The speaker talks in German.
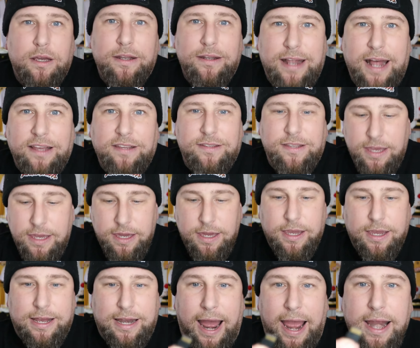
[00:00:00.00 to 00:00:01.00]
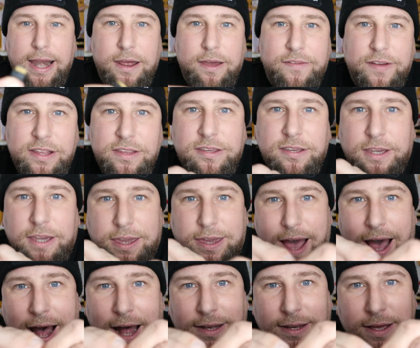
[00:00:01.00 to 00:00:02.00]
dass die kleine winzige
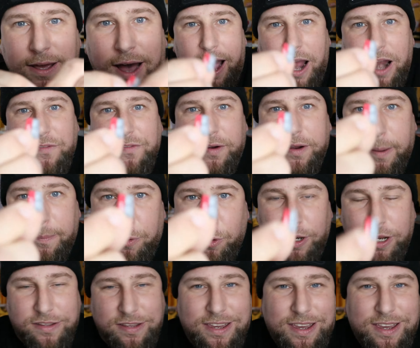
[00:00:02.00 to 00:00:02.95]
Karte einfach kaputt ist.